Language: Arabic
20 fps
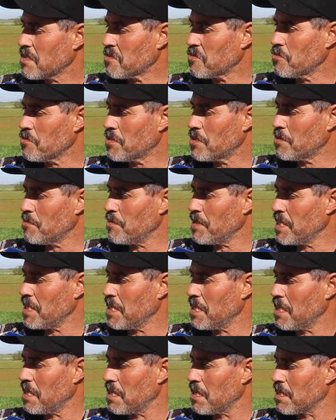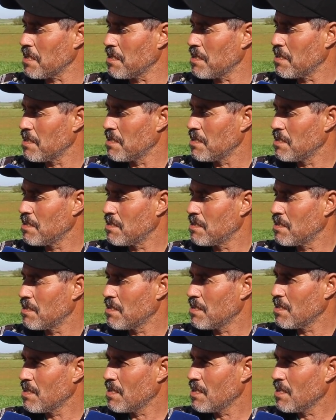تكون الثمانية
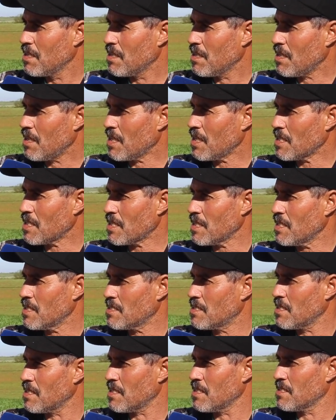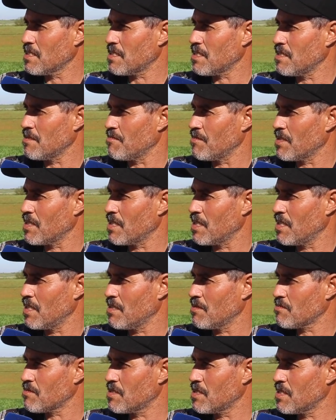عيط لي الدري نسيبي قال
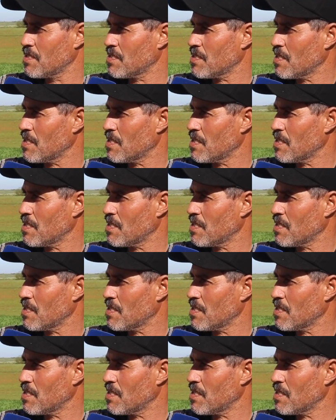لي ودي